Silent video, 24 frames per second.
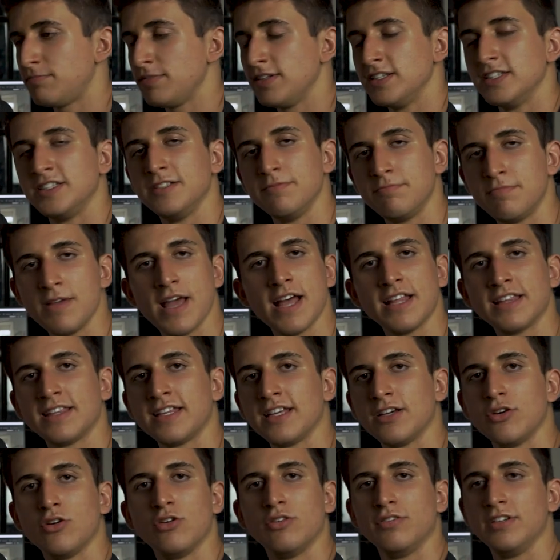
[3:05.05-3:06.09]

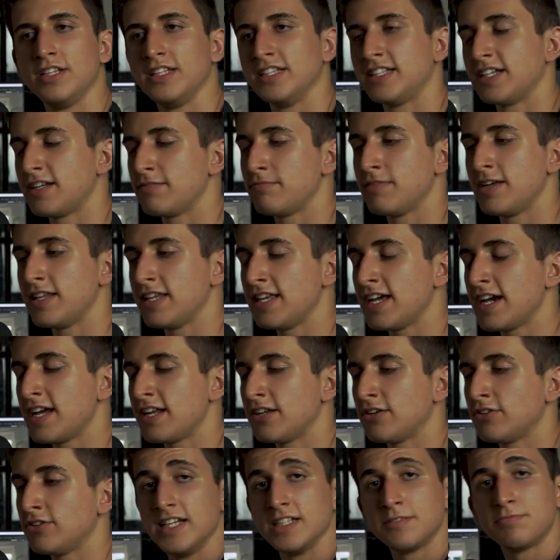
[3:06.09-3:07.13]
principiante o intermediario,